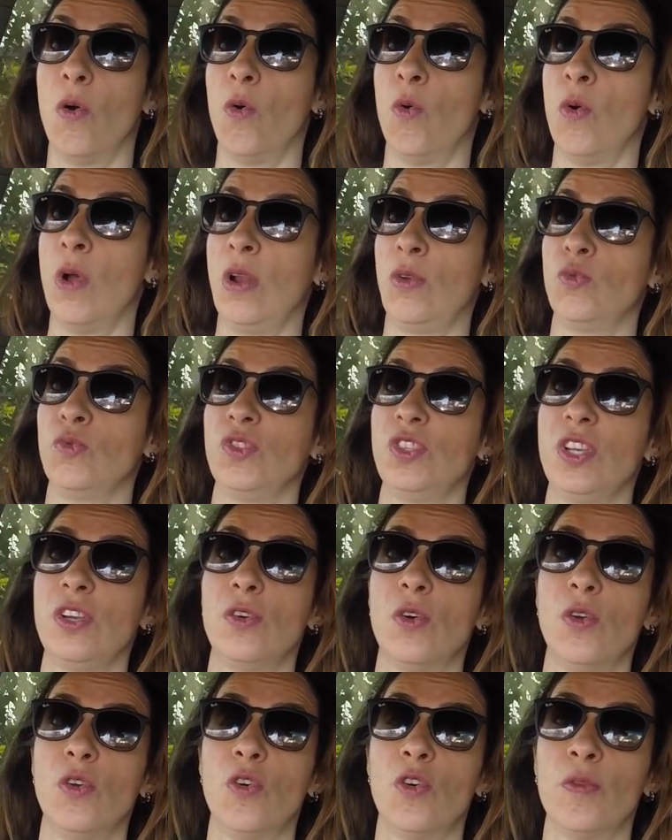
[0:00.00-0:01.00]
¿O algún
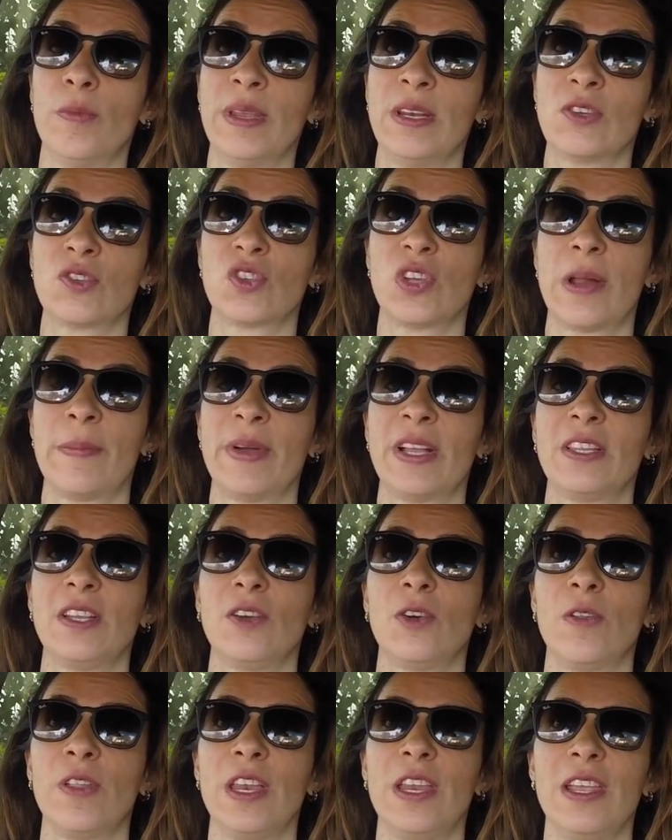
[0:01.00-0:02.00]
psicólogo menos
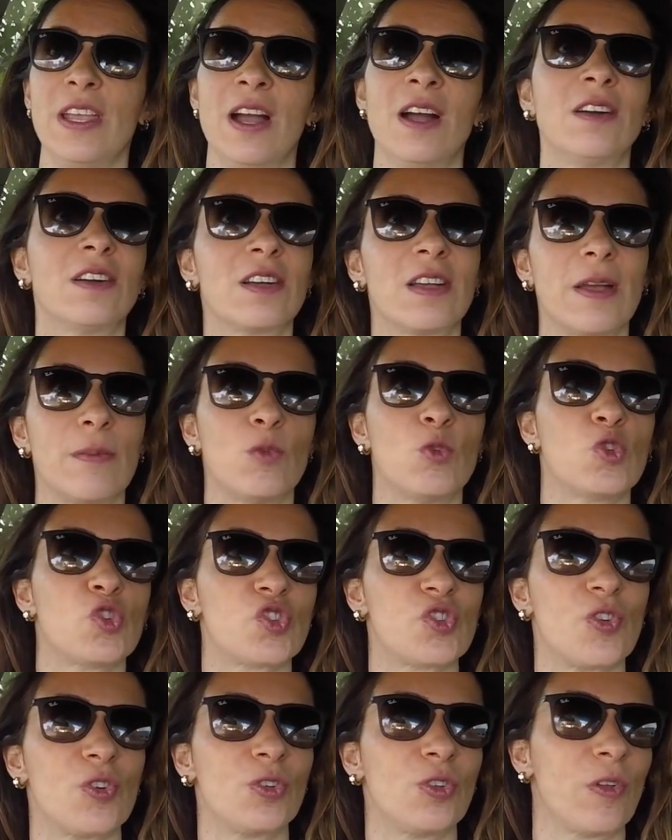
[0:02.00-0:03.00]
dramático diría que
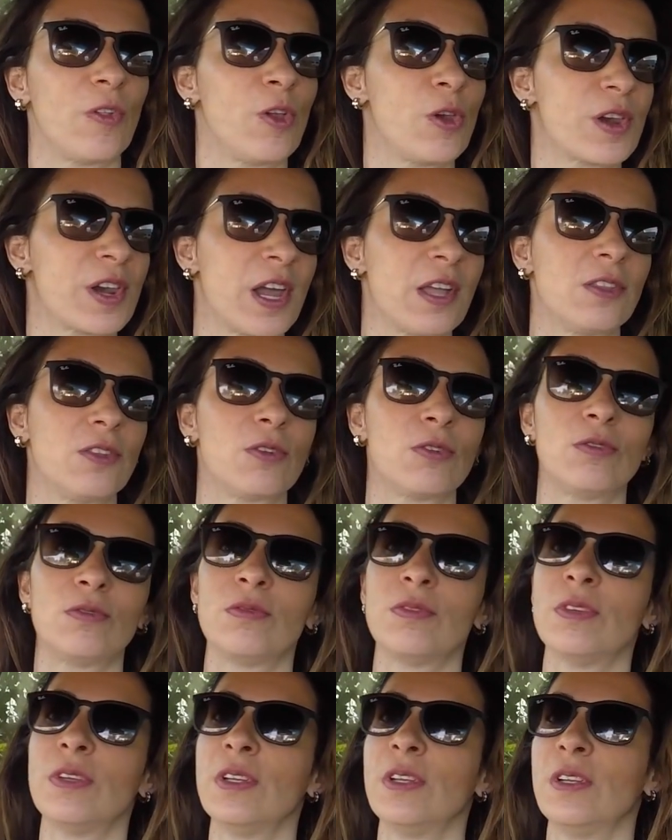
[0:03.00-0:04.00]
busco todo el rato?
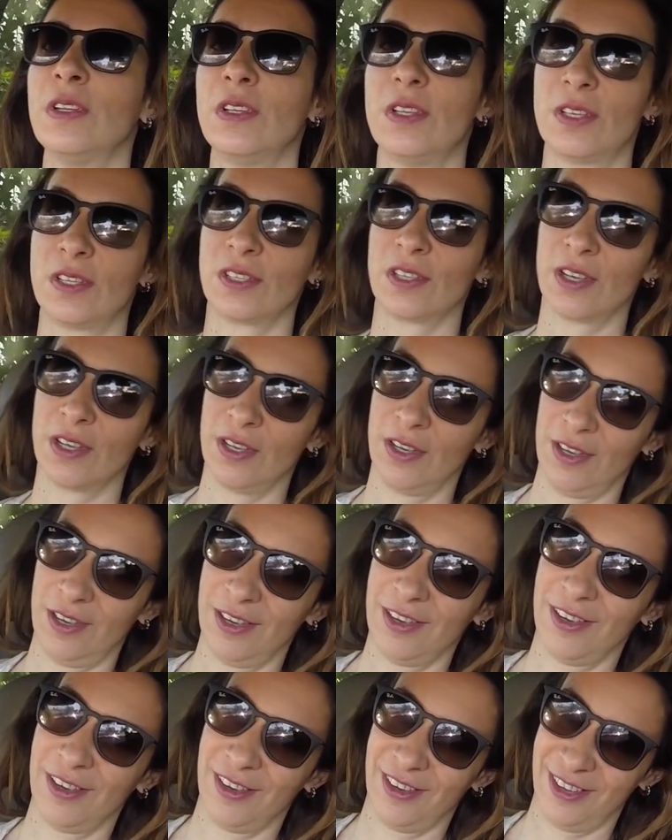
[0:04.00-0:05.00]
Es
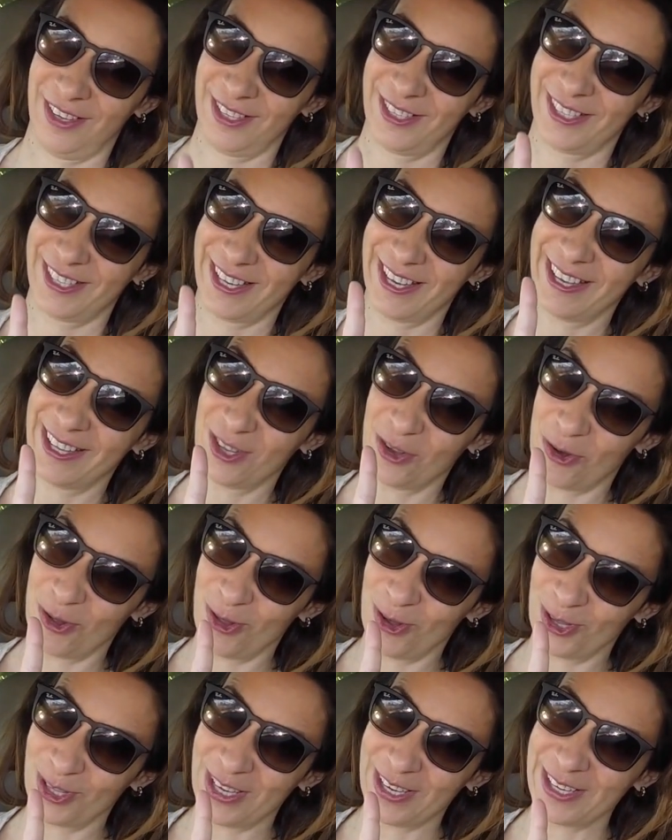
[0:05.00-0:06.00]
que, es que
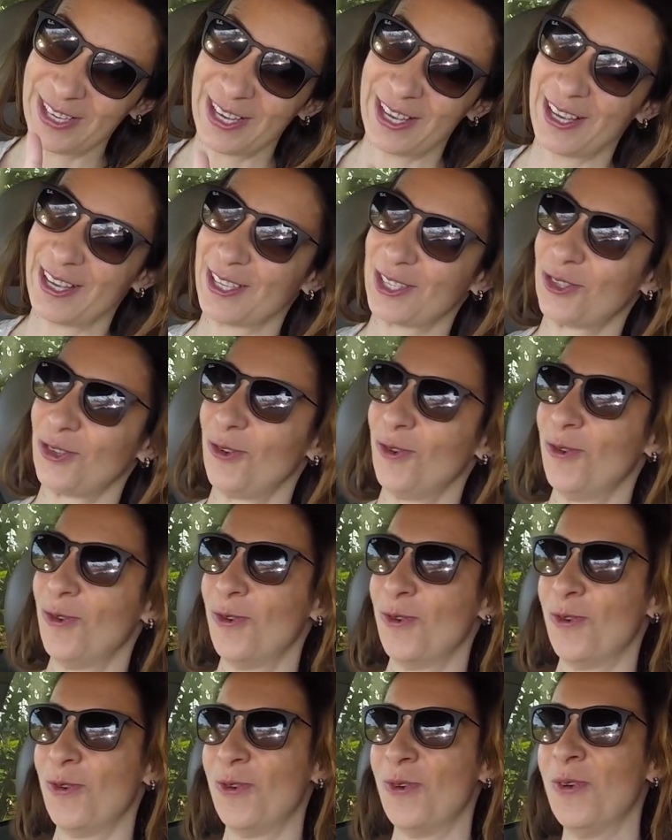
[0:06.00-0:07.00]
todo tiene
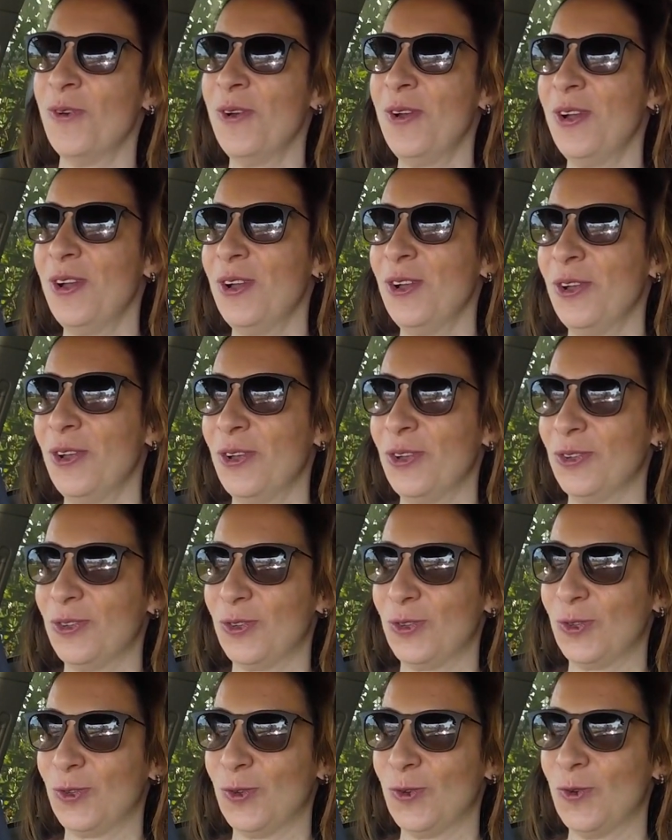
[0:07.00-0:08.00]
su,
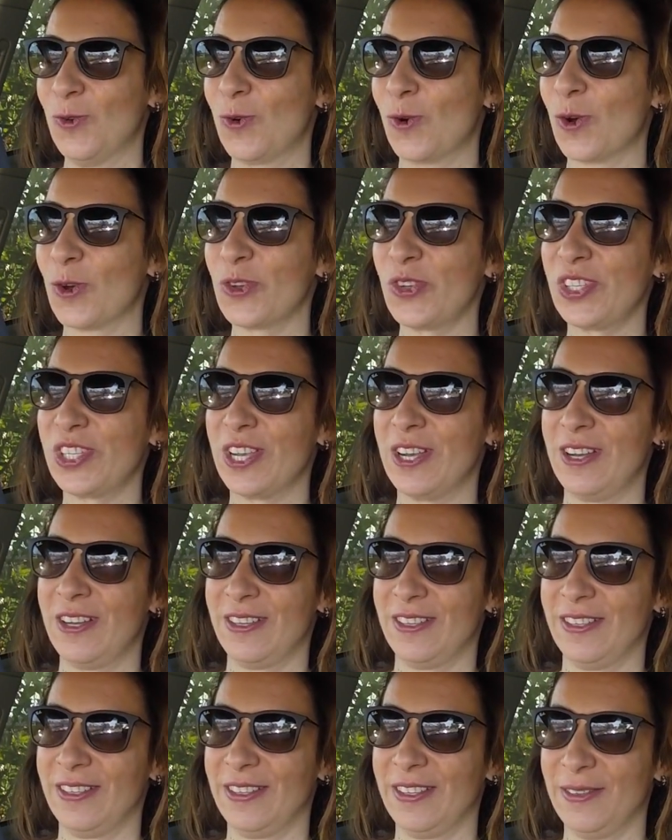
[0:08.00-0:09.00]
su cosa.
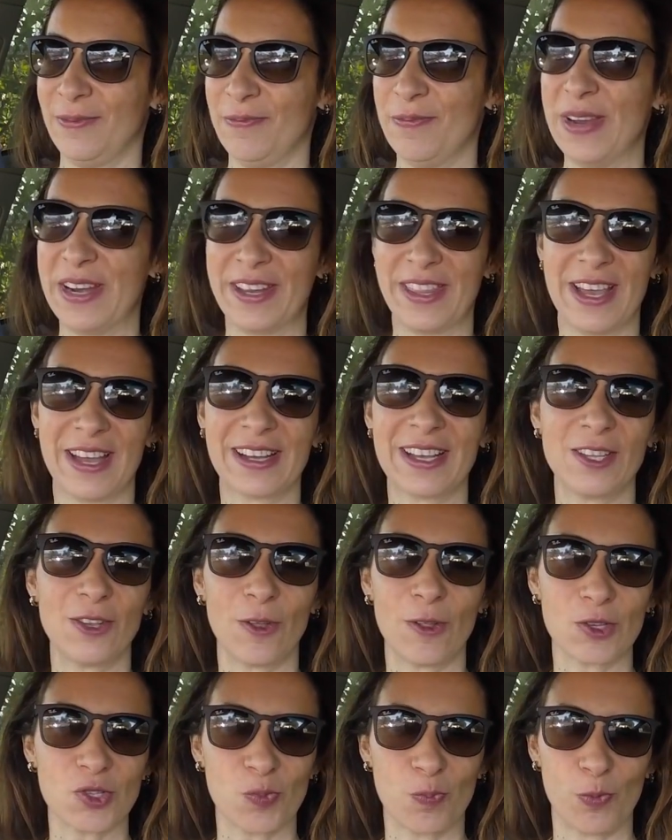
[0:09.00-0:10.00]
¿verdad que
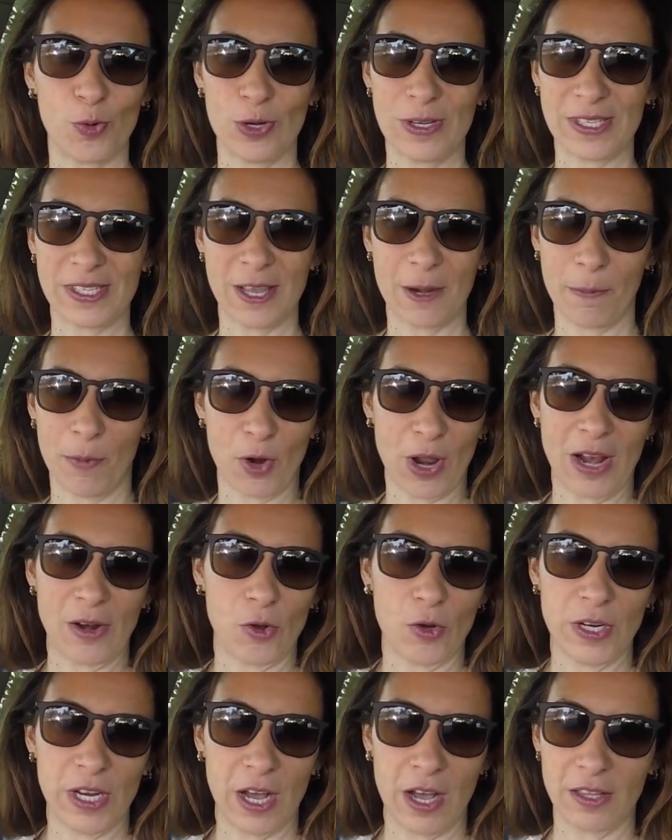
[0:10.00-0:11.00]
todo puede ser por
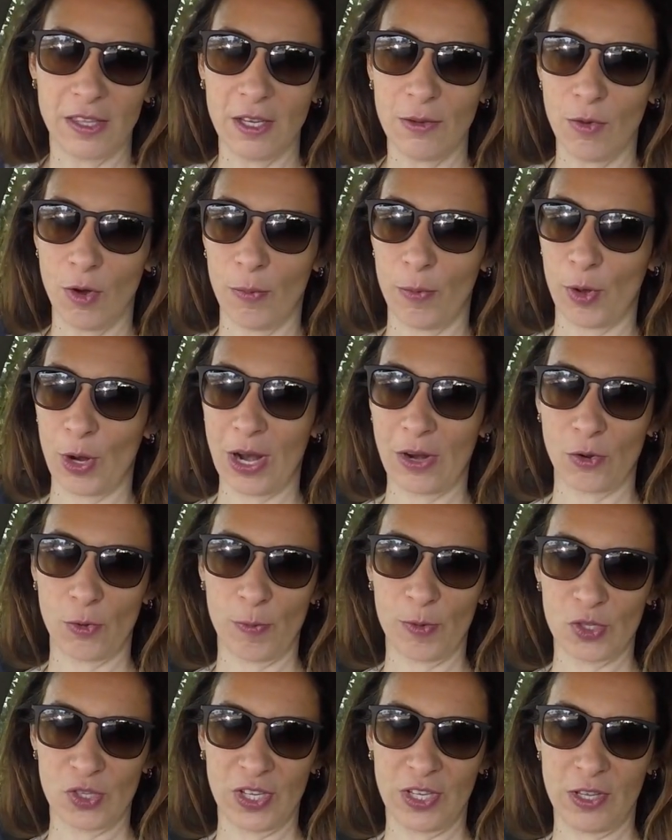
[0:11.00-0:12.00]
algo negativo o por algo
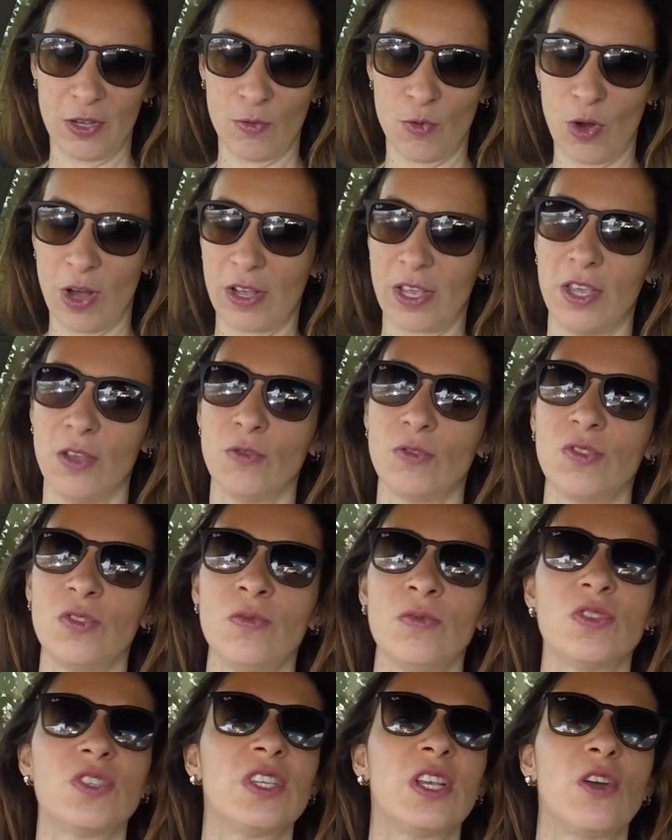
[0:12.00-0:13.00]
positivo? Aquí
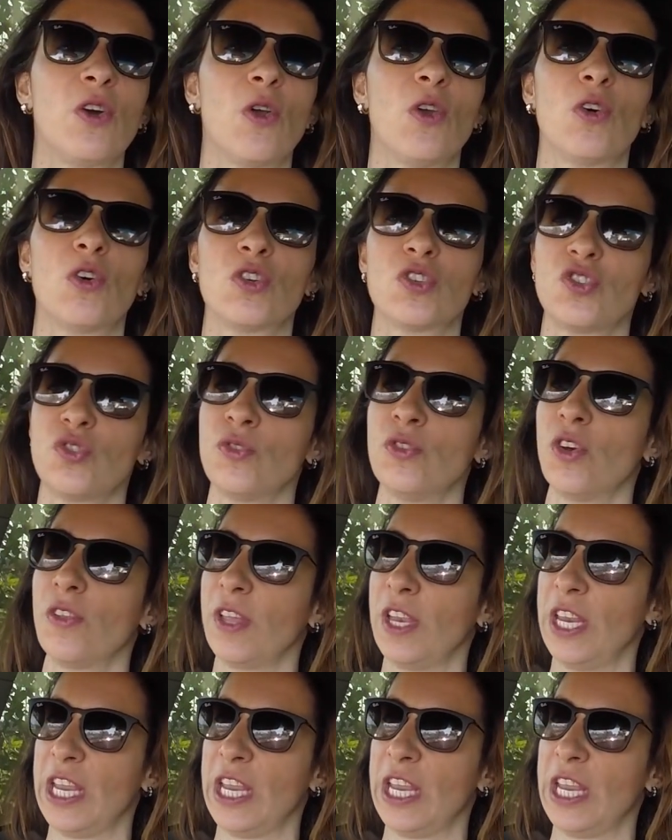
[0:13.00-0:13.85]
un psicólogo chuco